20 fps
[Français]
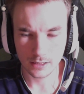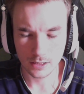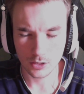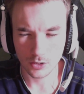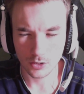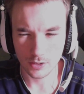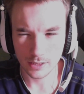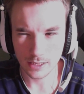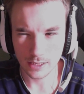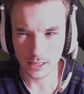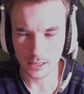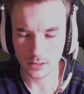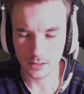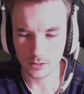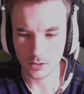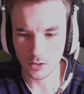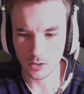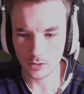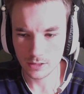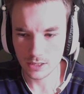
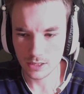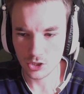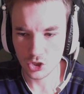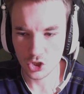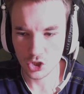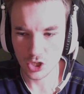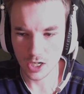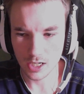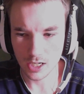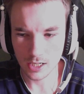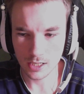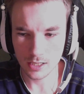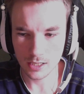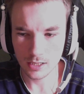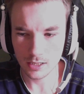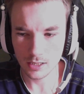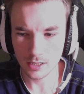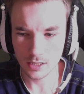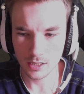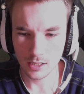grenades
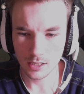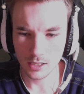anti-char,